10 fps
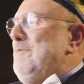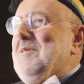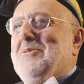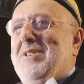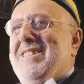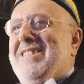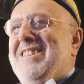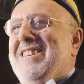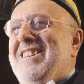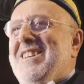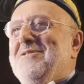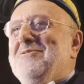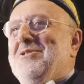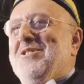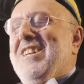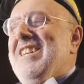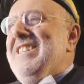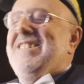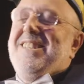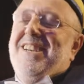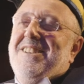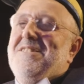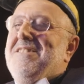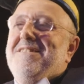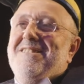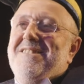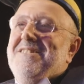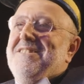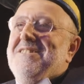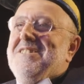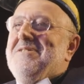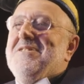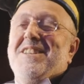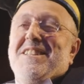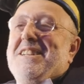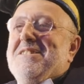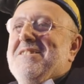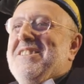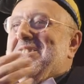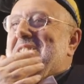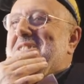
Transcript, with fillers: come questa, un giornalista, lo, lo, devo dire, tanto non credo